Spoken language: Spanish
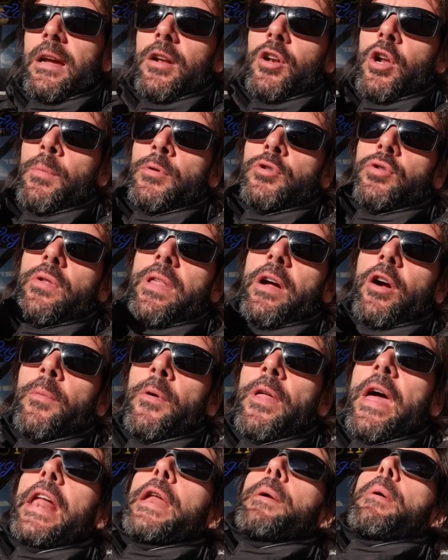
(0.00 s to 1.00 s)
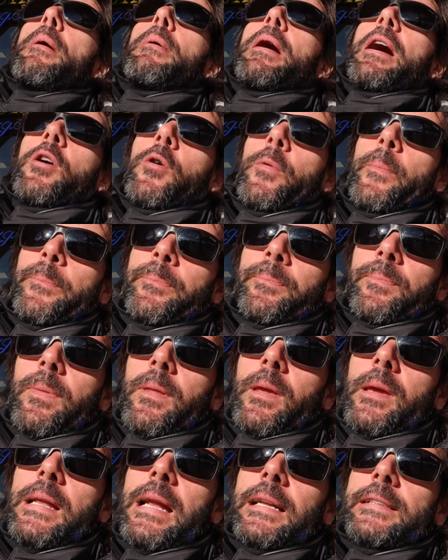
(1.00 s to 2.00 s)
Lo hemos cruzado como de arriba abajo.
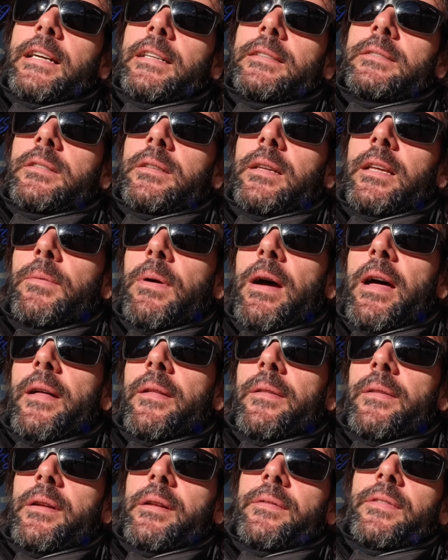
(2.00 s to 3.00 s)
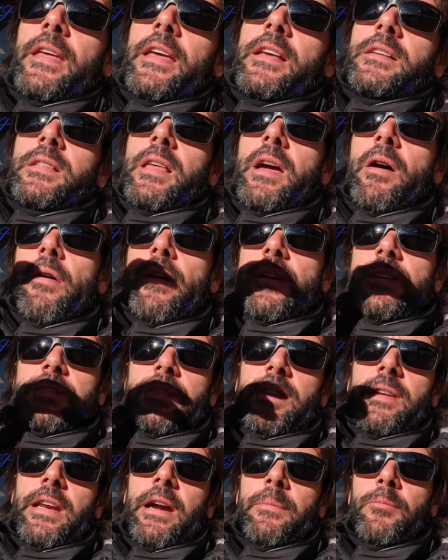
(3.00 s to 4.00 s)
Y la TAT iba de este a
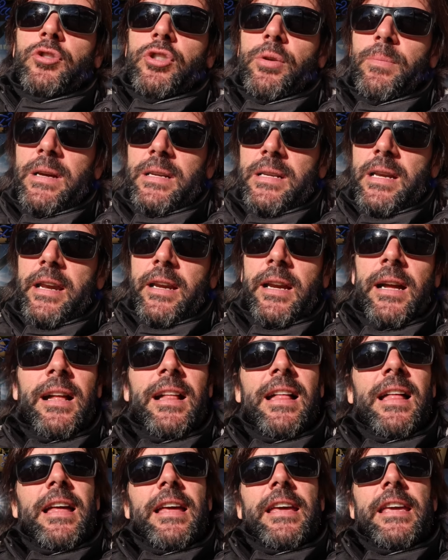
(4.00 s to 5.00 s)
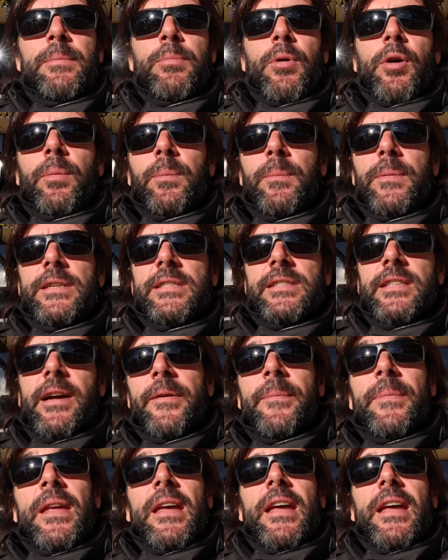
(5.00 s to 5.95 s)
oeste, era mucho más larga y por pista.